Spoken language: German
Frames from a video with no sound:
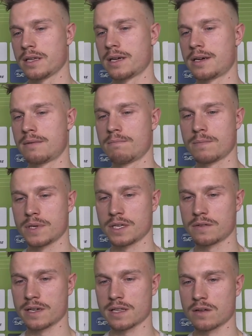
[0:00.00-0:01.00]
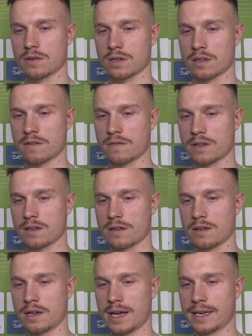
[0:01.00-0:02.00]
ja, ich weiß auch, dass
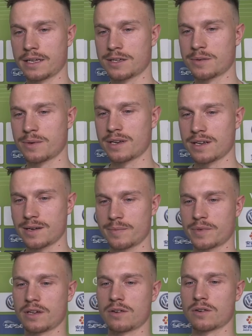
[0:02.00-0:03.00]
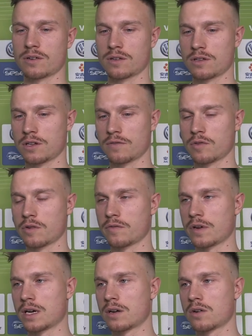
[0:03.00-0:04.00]
wir äh, einige Spieler haben, die auch äh, dafür in
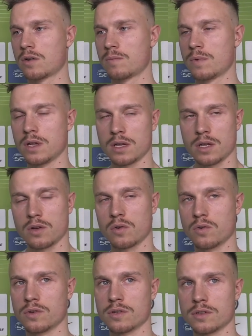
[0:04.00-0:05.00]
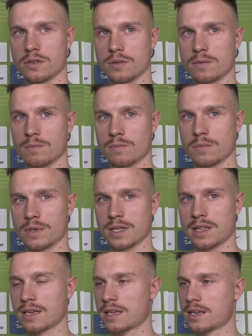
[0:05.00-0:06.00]
Frage kommen. Und ähm,
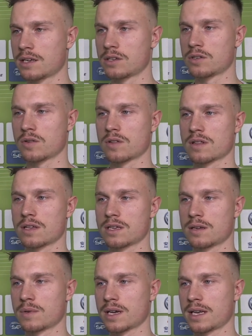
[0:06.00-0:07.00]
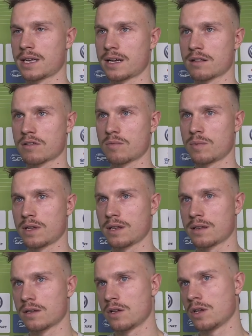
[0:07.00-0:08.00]
jetzt hat jeder die Chance, sich im Training
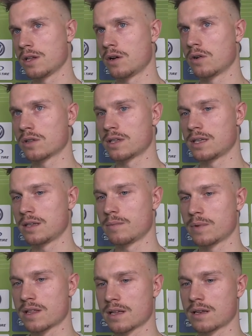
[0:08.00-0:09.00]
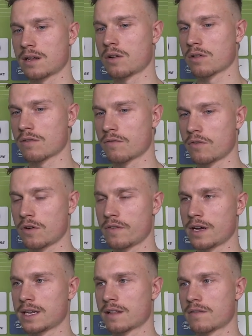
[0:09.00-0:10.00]
anzubieten. Auch die, die ein bisschen außen vor
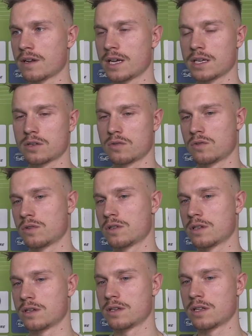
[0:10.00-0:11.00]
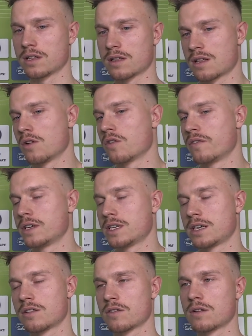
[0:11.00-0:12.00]
waren jetzt vielleicht. Und äh, das ist auch
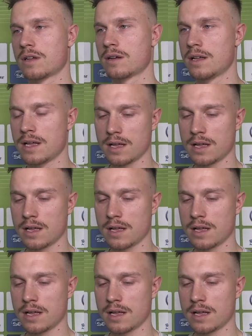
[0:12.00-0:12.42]
wichtig in so einer